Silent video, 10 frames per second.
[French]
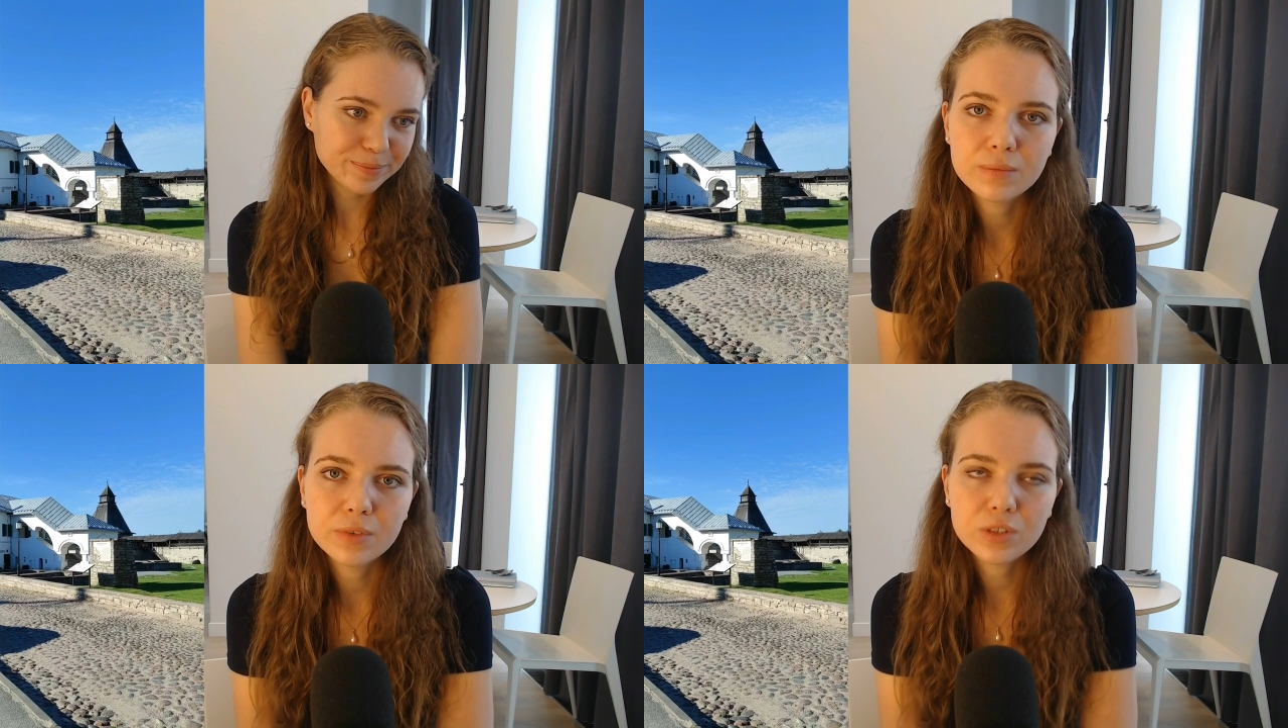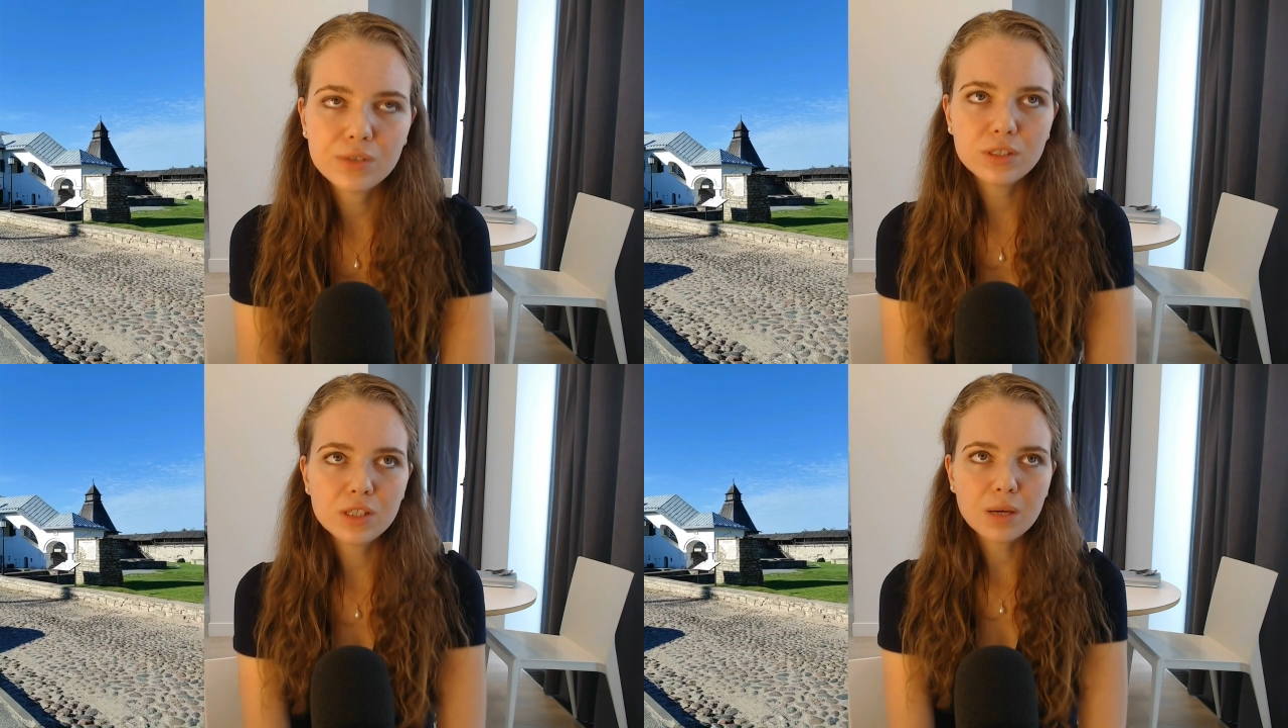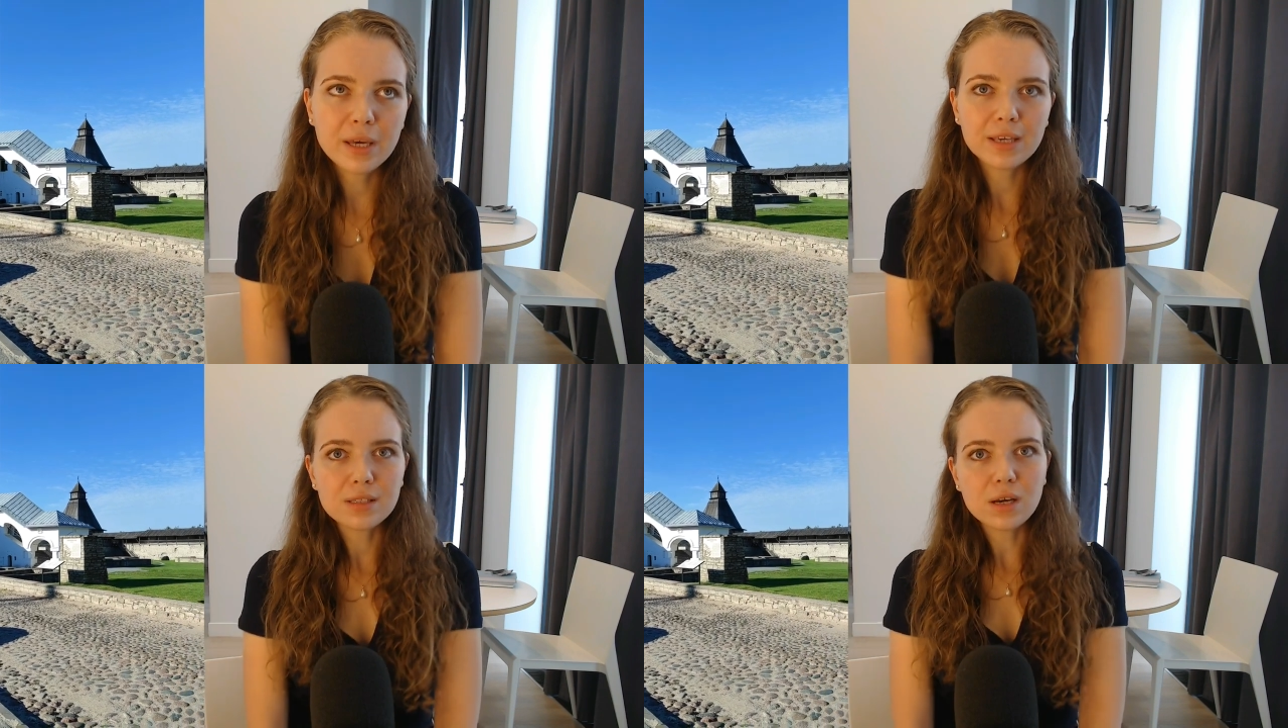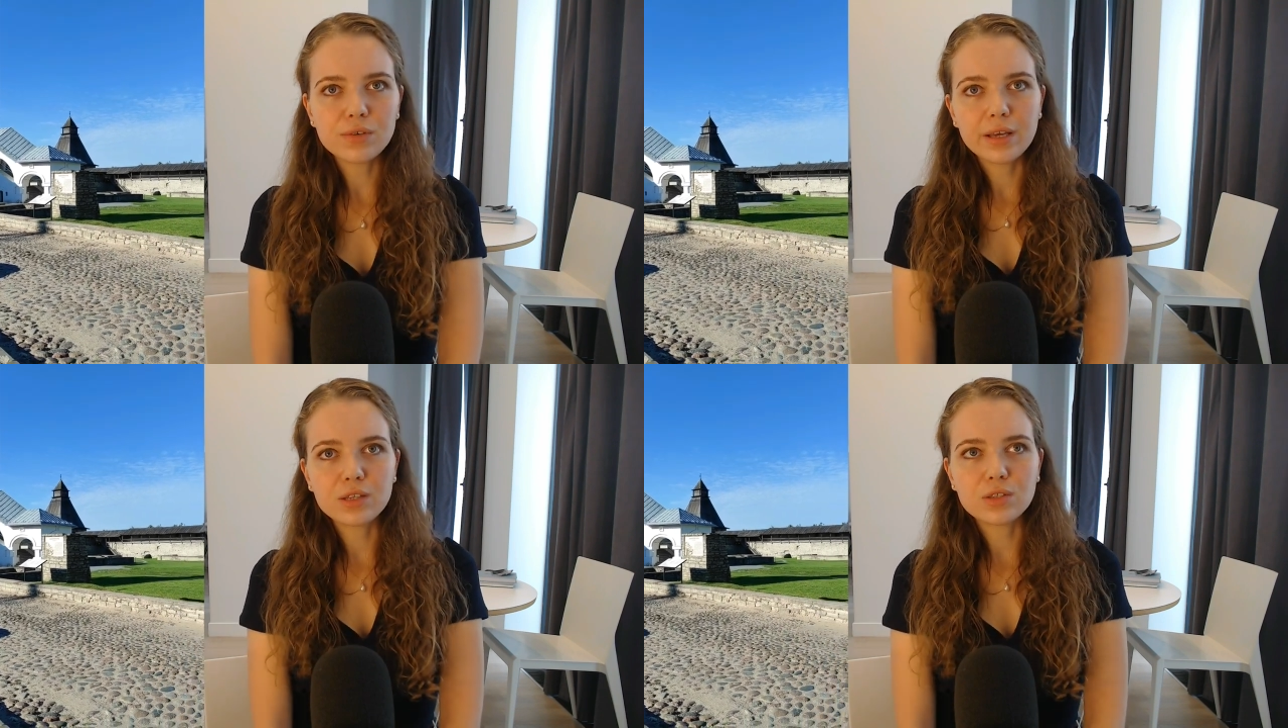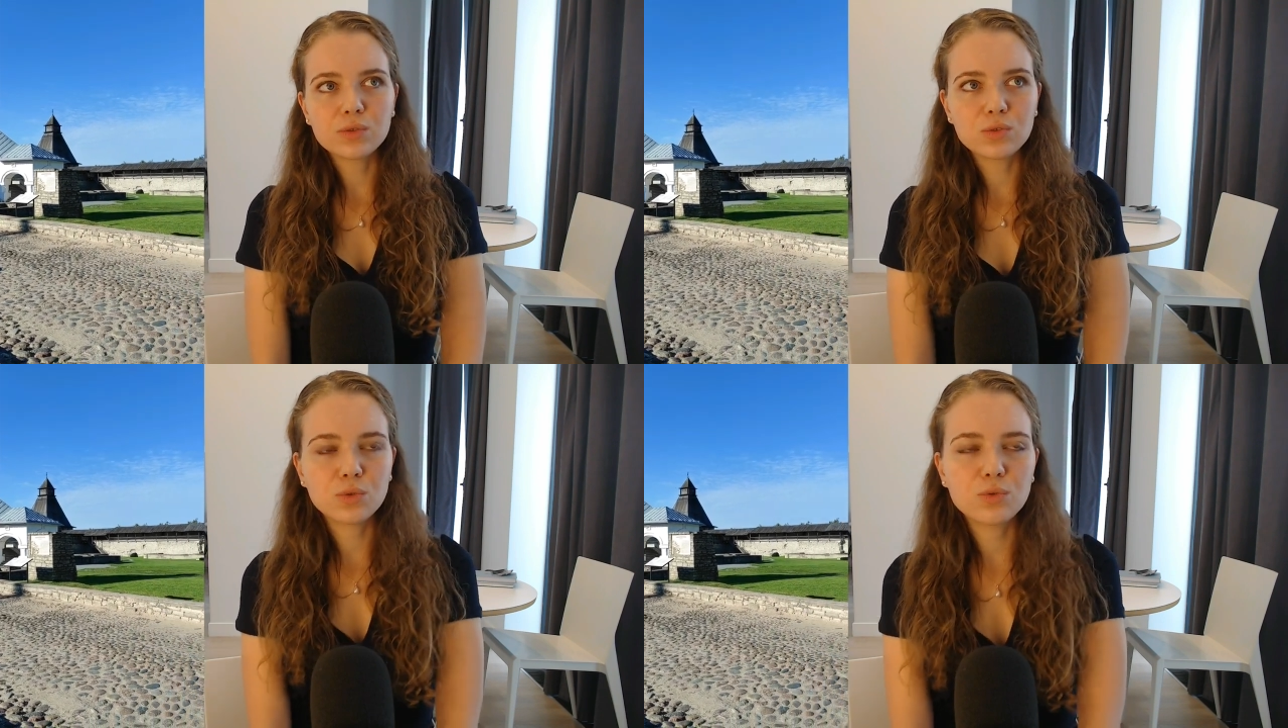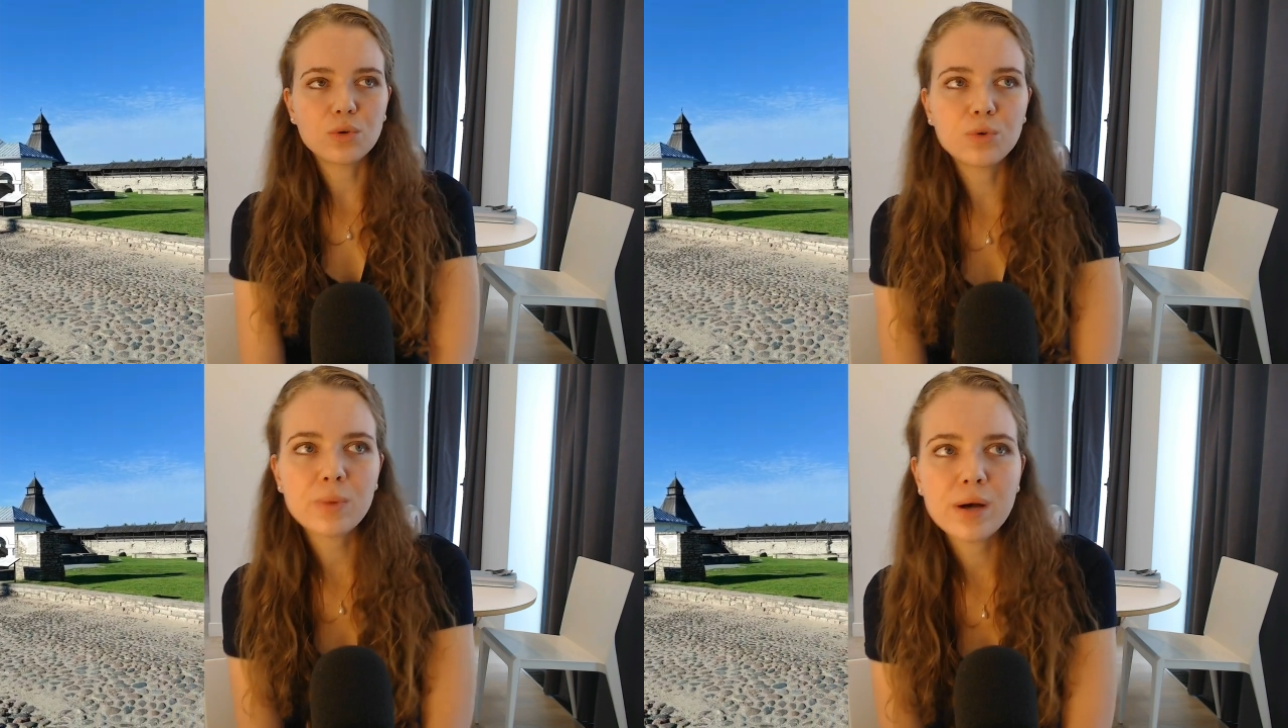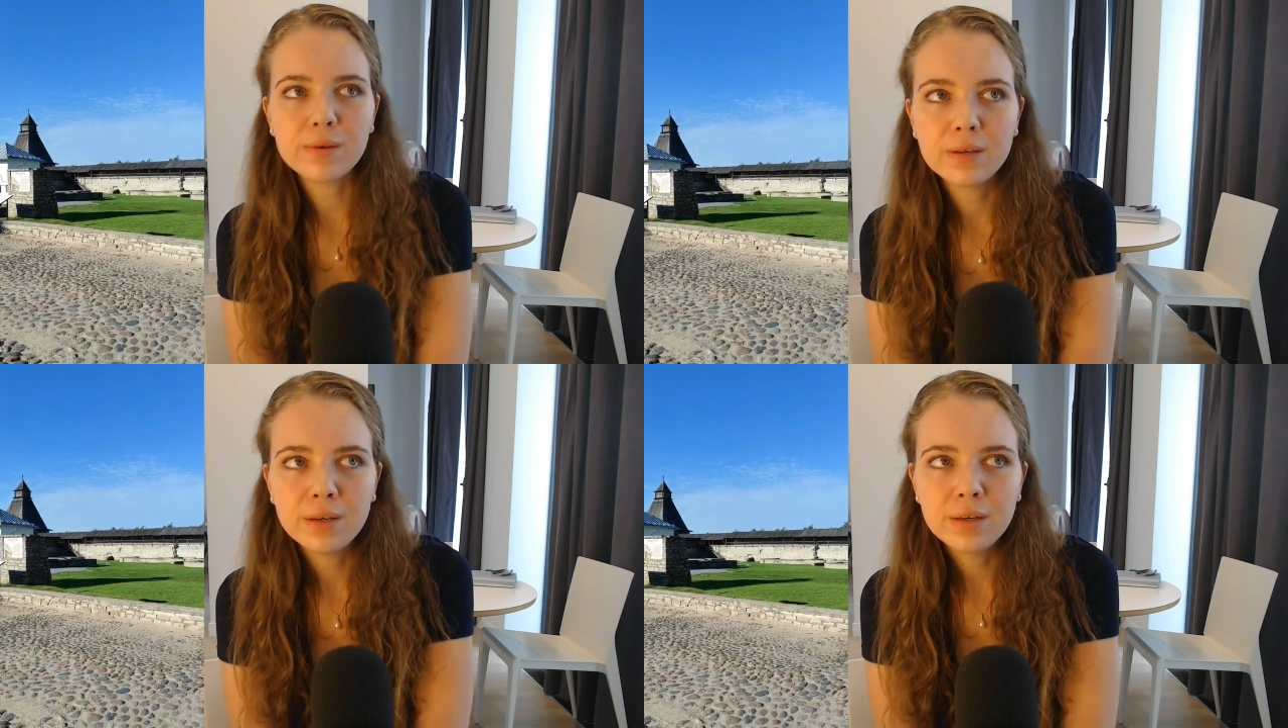Donc j'avais déjà remarqué ça en voyageant, surtout en comparant